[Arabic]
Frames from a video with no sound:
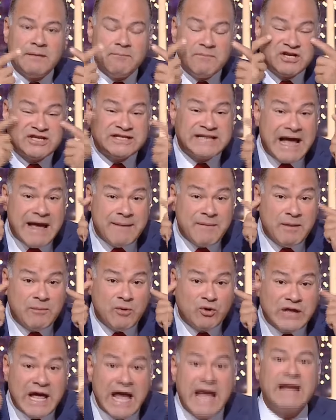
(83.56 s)
مش سامع
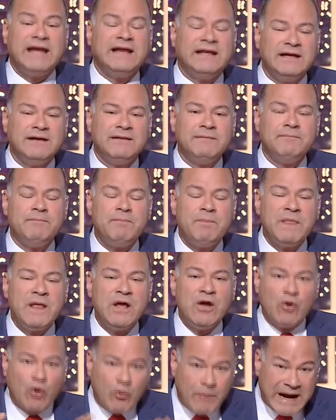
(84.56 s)
بوداني
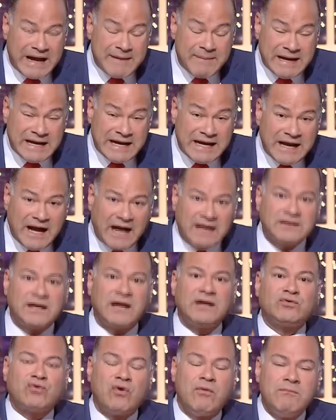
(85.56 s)
وباجي بنقل
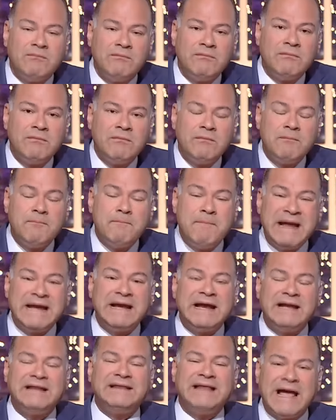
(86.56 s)
لحضراتكم
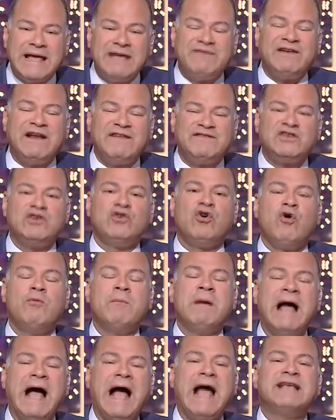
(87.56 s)
بنقل في نفس اليوم
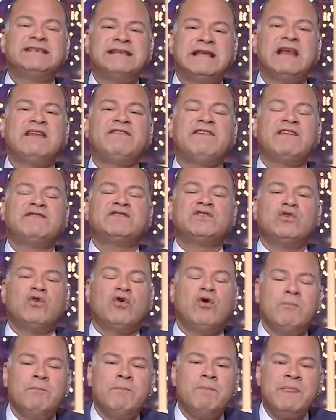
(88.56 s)
عايز انقل في نفس
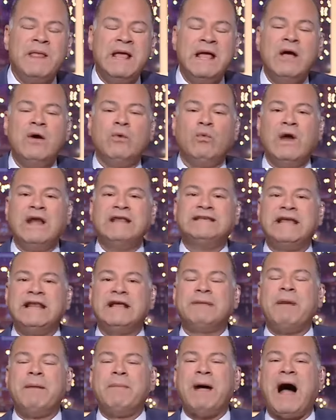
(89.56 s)
اليوم
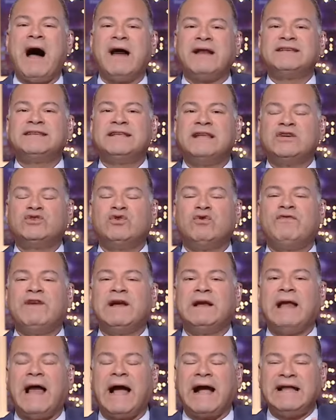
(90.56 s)
ولذلك ببقى حريص ان اشوف
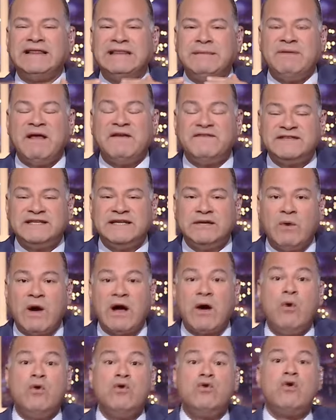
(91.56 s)
الحاجات دي بنفسي
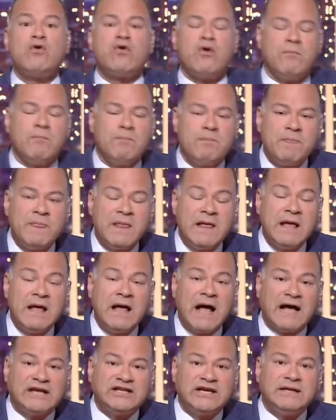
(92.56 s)
واجي اقول لكم
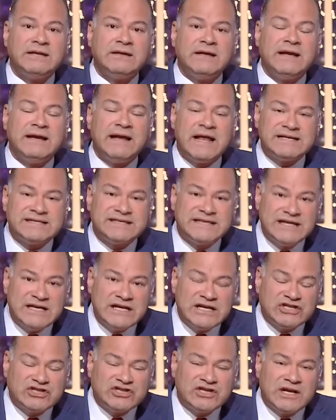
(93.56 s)
عشان الناس
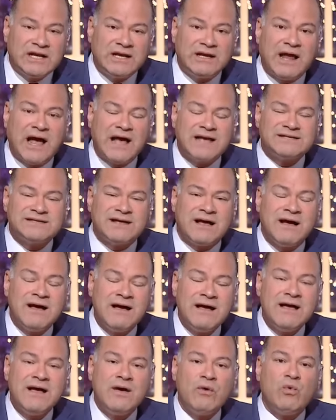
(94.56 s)
تعيش اللحظه
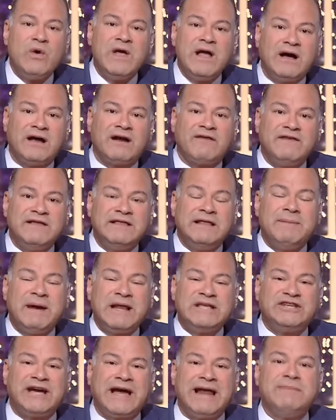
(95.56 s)
ويعرف ان
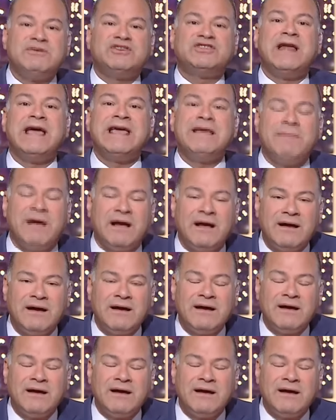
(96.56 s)
البلد شغاله مش نايمه